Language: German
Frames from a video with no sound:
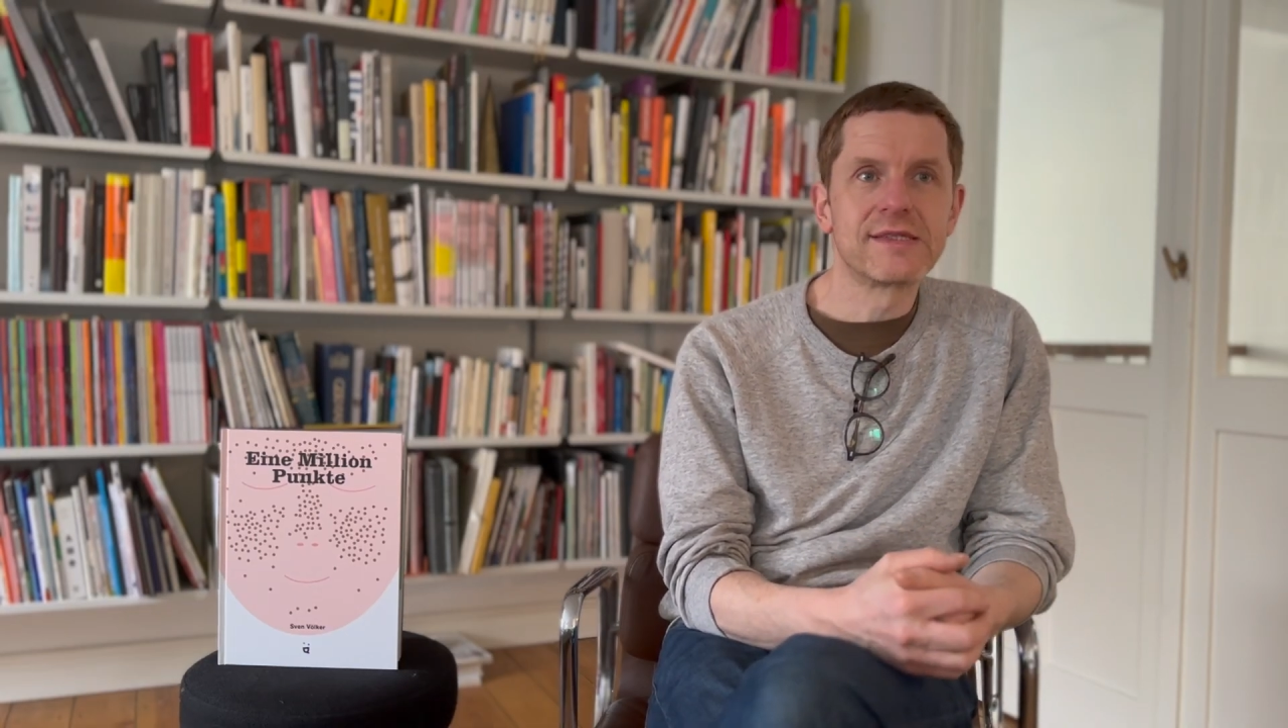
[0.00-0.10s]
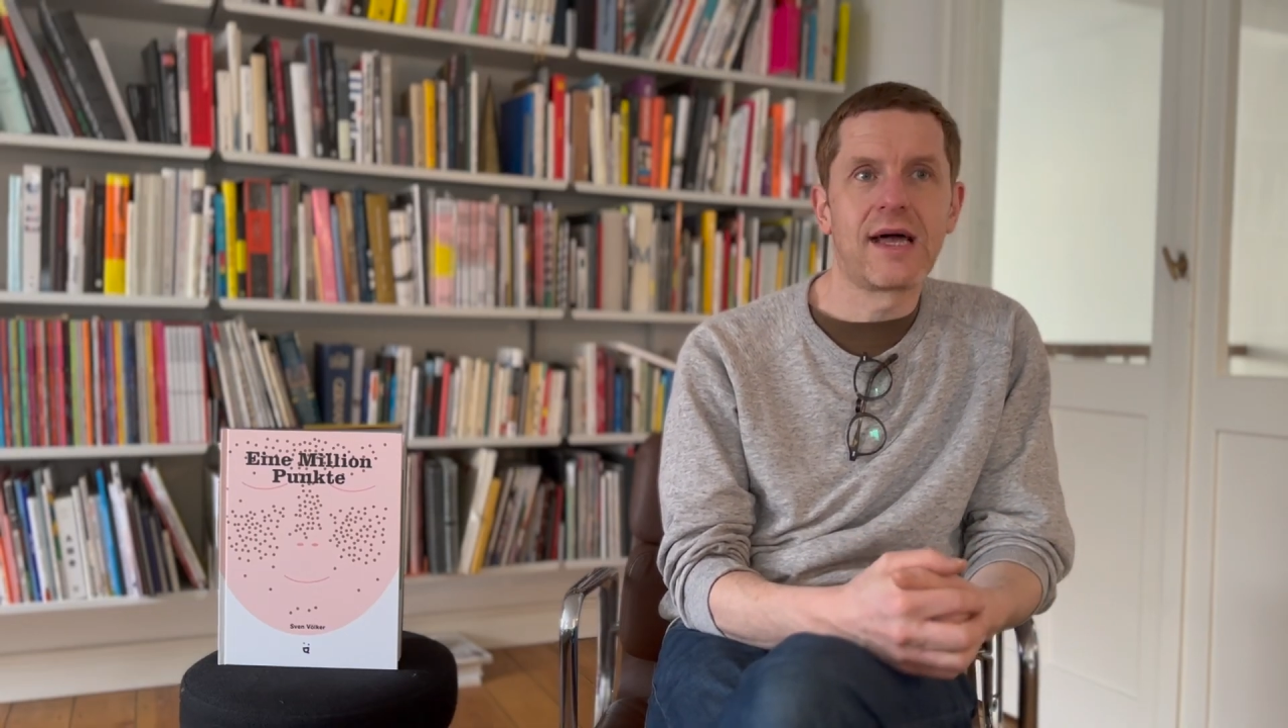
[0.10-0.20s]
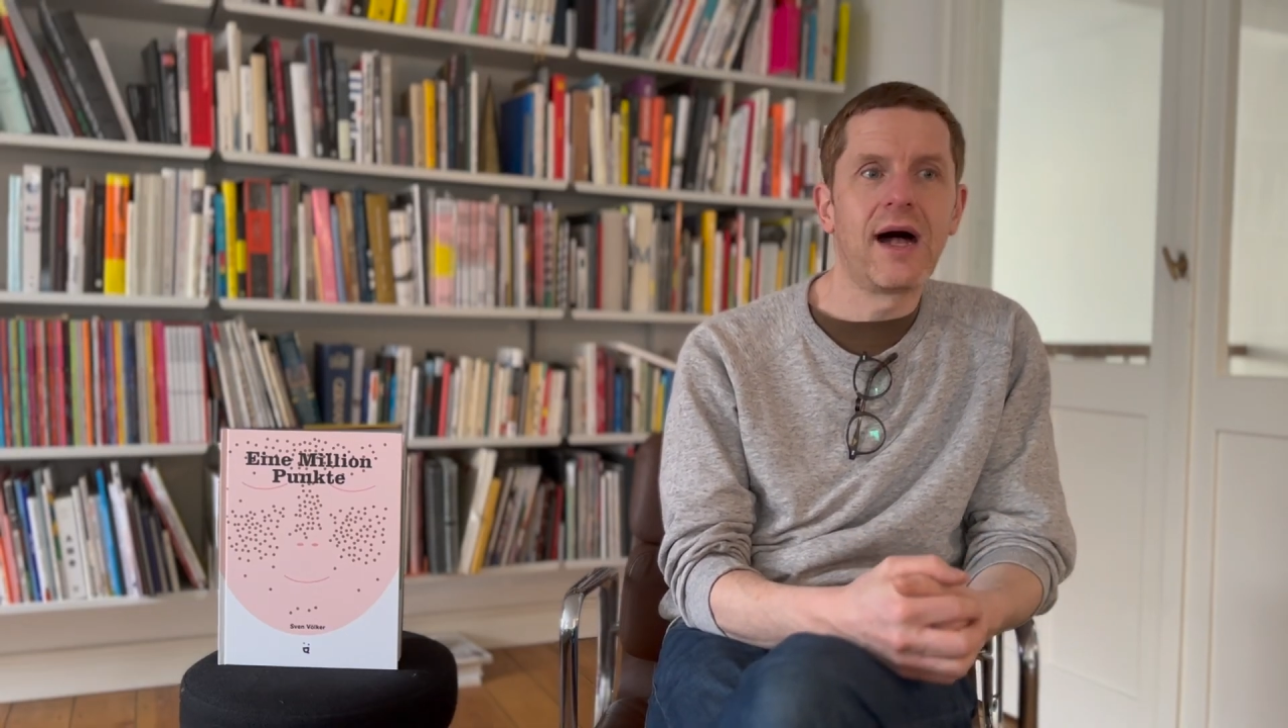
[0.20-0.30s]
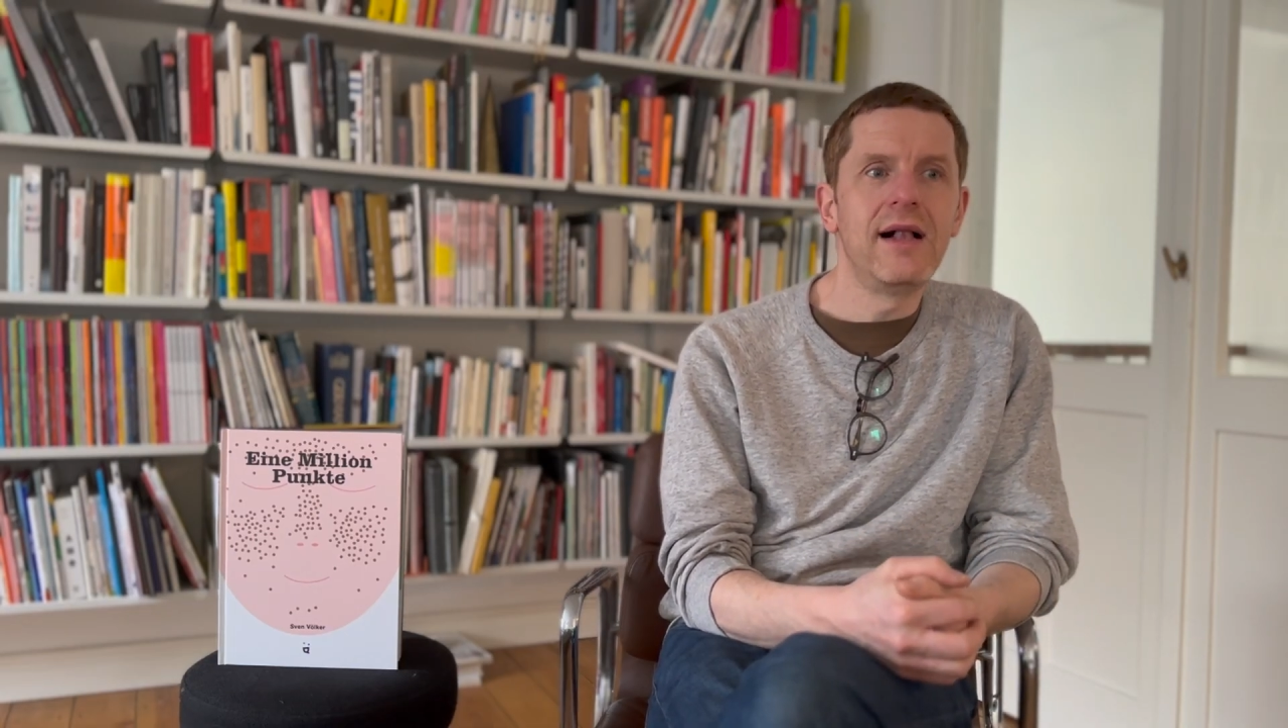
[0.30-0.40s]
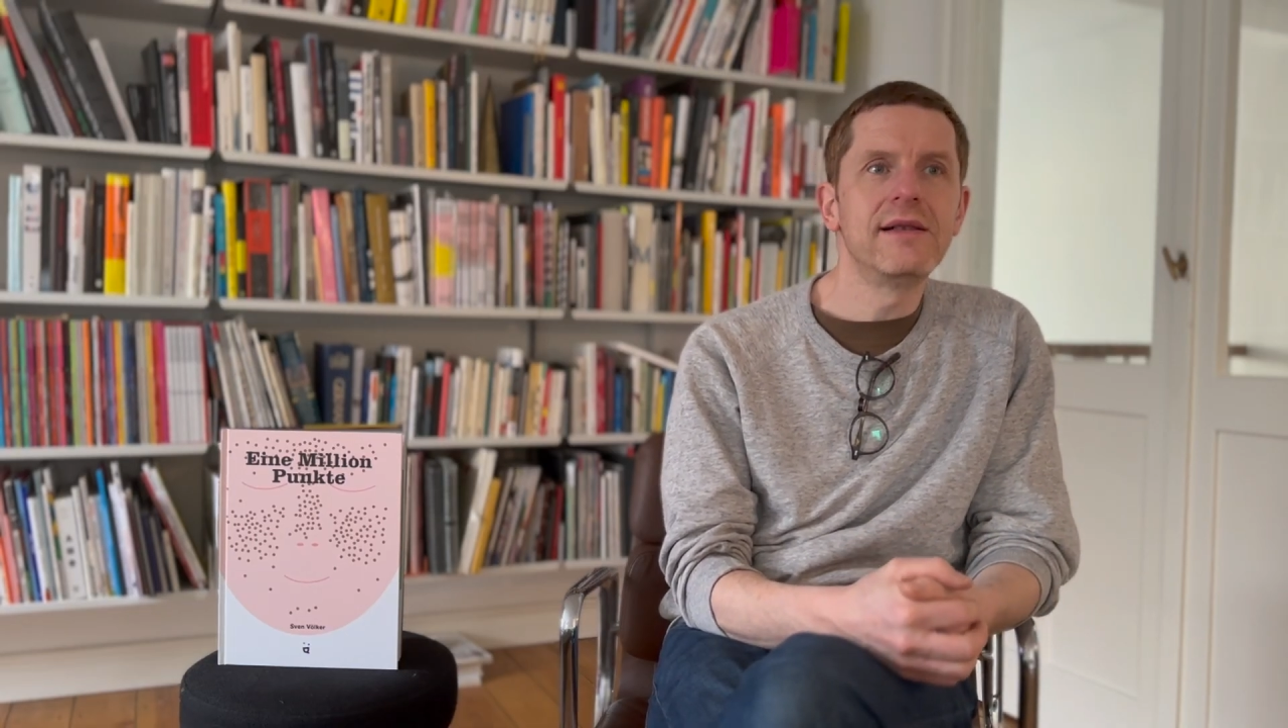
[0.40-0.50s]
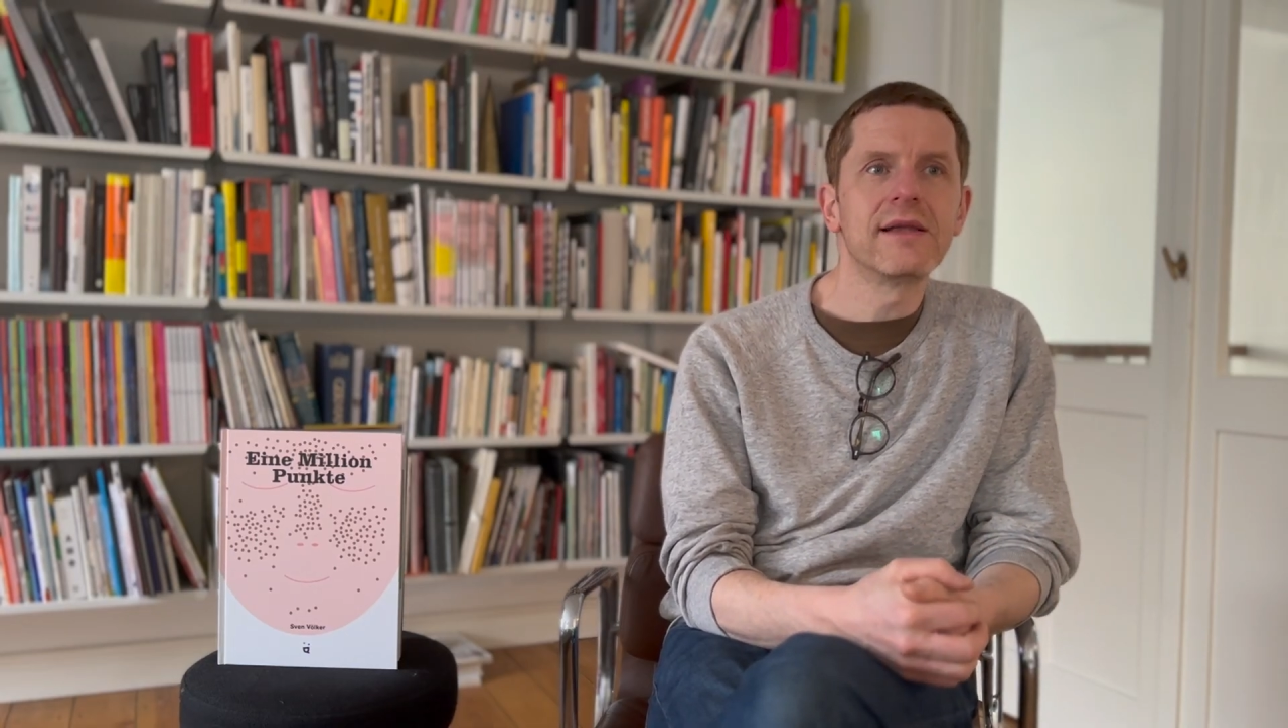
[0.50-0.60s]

Zahlen